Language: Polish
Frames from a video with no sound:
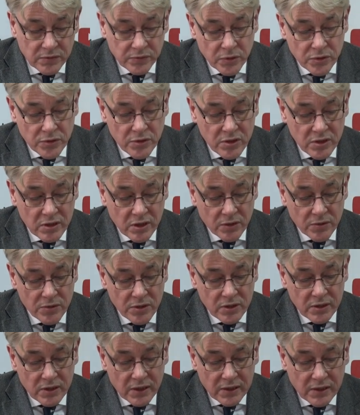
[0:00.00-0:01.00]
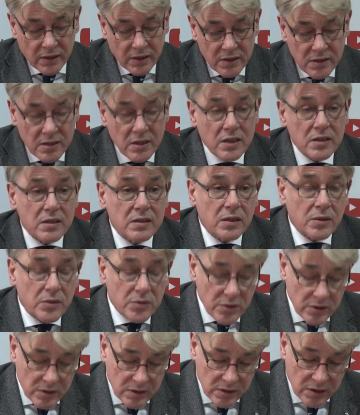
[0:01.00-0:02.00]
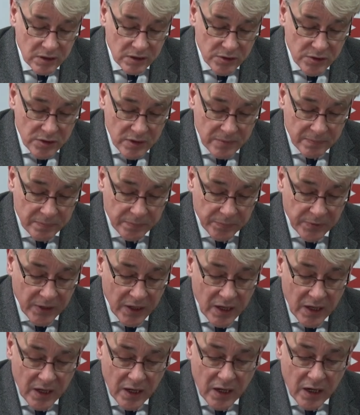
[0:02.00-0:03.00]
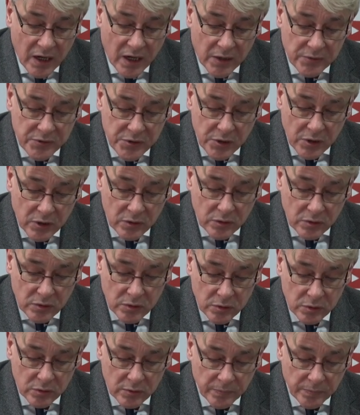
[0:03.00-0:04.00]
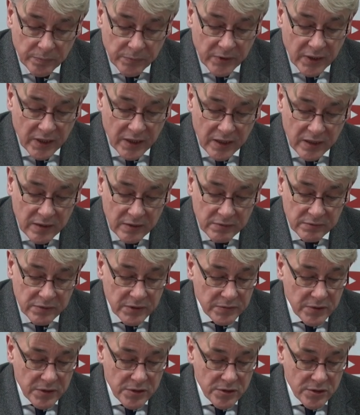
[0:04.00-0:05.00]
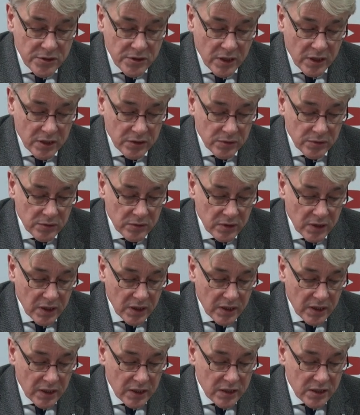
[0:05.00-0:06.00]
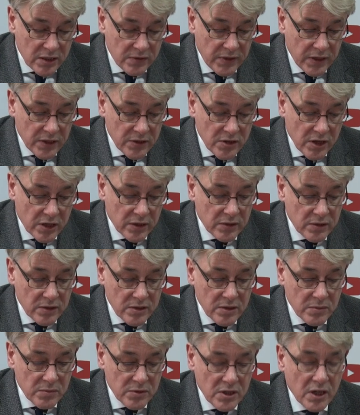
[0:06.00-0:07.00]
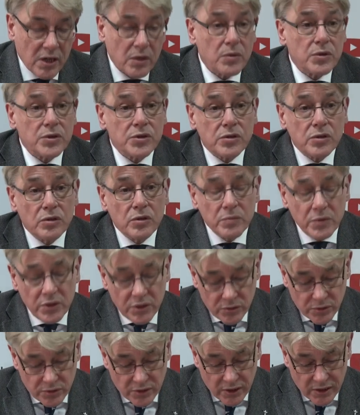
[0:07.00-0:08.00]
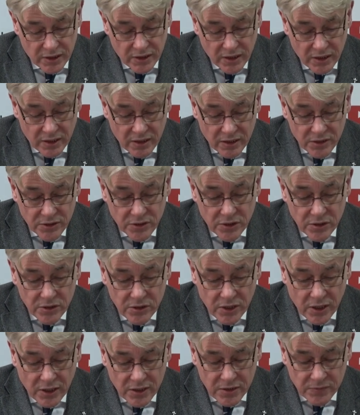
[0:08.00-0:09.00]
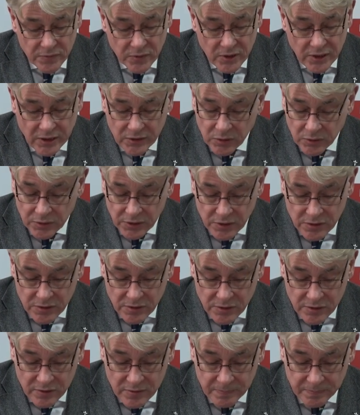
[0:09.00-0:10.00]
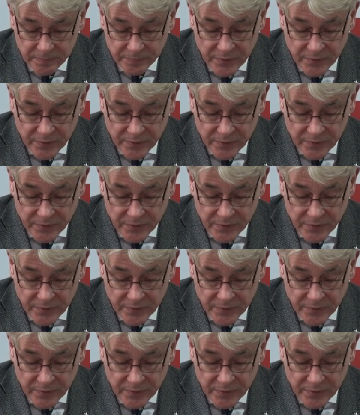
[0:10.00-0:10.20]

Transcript: tworzy starożytna Grecja i starożytny Rzym, a w środku na wywyższeniu zwieńczającym całość dominuje chrześcijaństwo-katolicyzm.